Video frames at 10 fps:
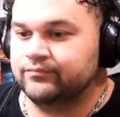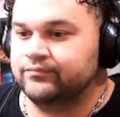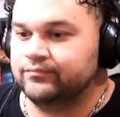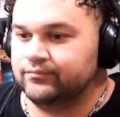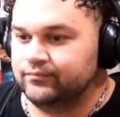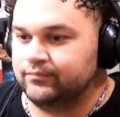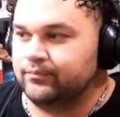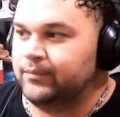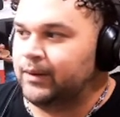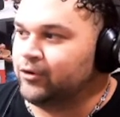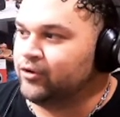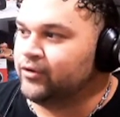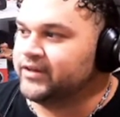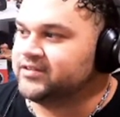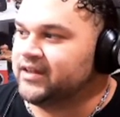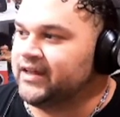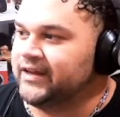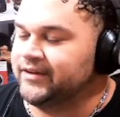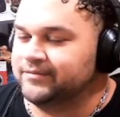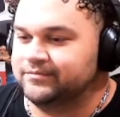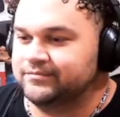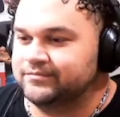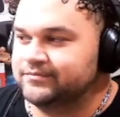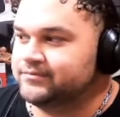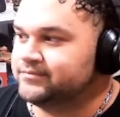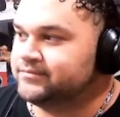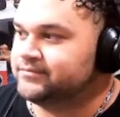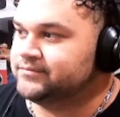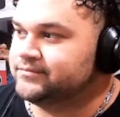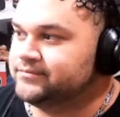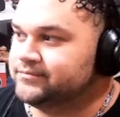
¿Estás ready? Vamos con eso, dale. Muy bien, pues